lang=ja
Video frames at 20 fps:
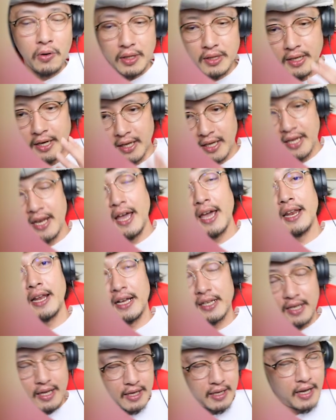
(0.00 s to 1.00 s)
こうやってね綺麗
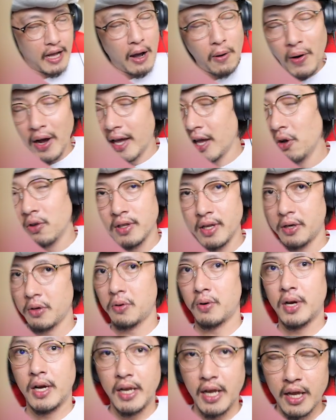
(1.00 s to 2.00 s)
な可愛い女の
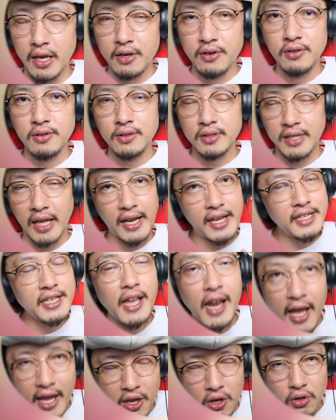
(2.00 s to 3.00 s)
子がねいるだけ
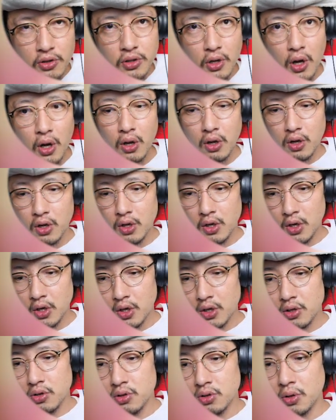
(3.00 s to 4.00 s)
じゃないよと
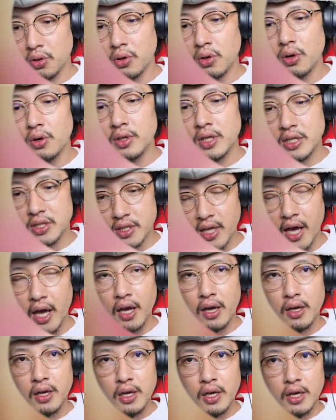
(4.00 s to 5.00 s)
いうところをですね、